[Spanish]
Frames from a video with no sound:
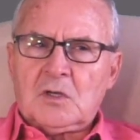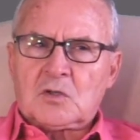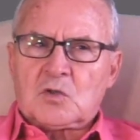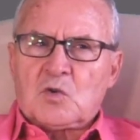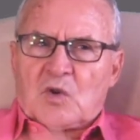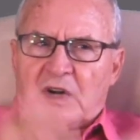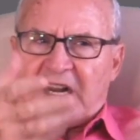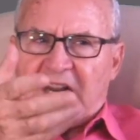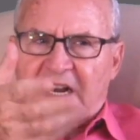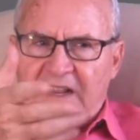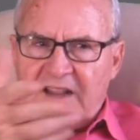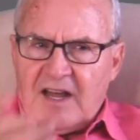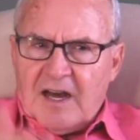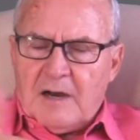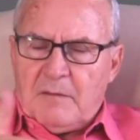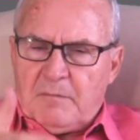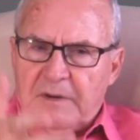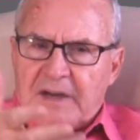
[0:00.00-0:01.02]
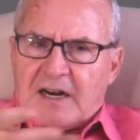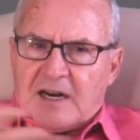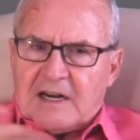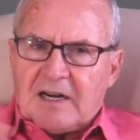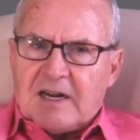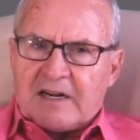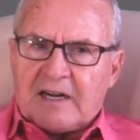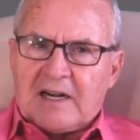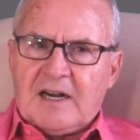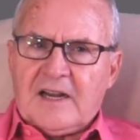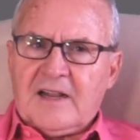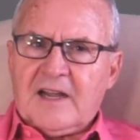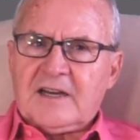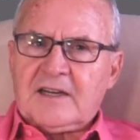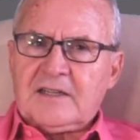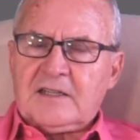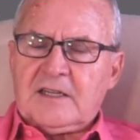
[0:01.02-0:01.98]
su realidad, para la
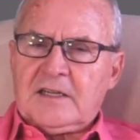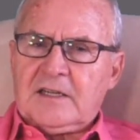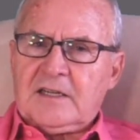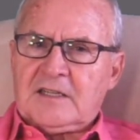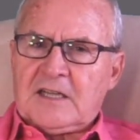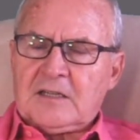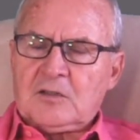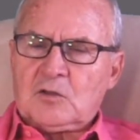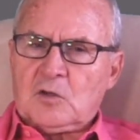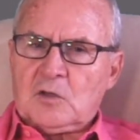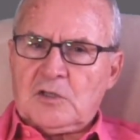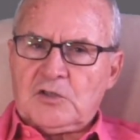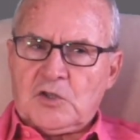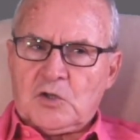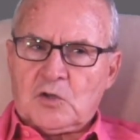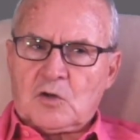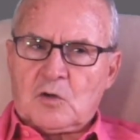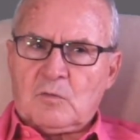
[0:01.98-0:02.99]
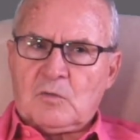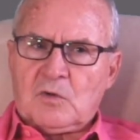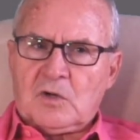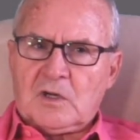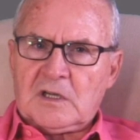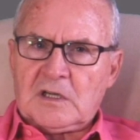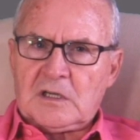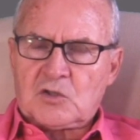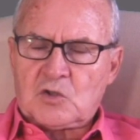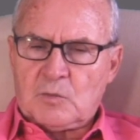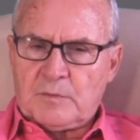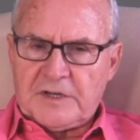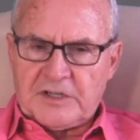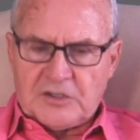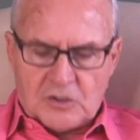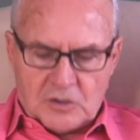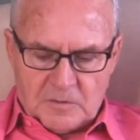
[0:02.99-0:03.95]
realidad que tiene tanto el yo como el
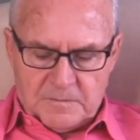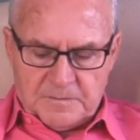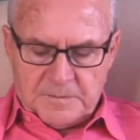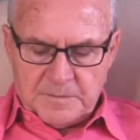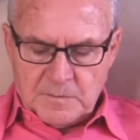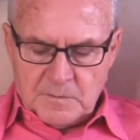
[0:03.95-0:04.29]
super yo.